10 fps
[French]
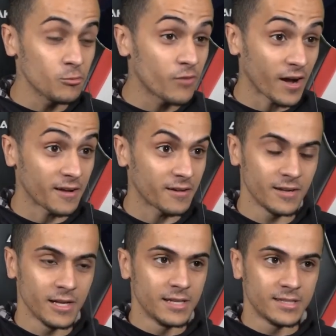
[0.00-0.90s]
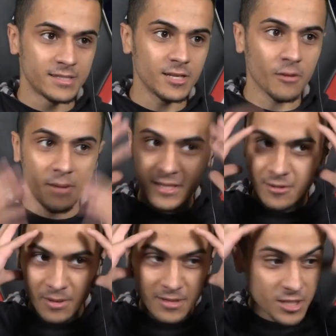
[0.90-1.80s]
Enfin, c'est dans ma tête,
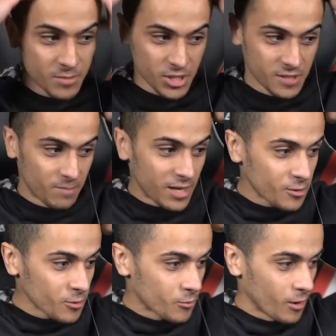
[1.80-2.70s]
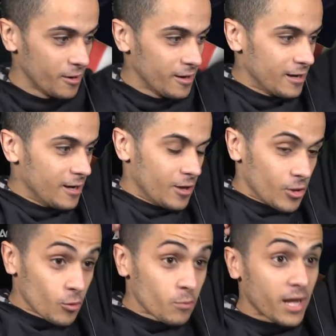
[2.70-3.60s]
dans ma tête, j'imagine plein de trucs quoi.
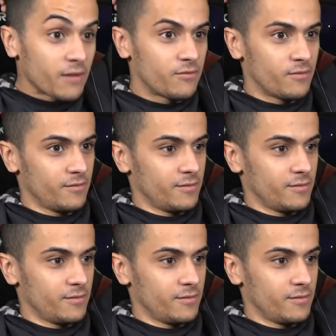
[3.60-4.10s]
Donc bref.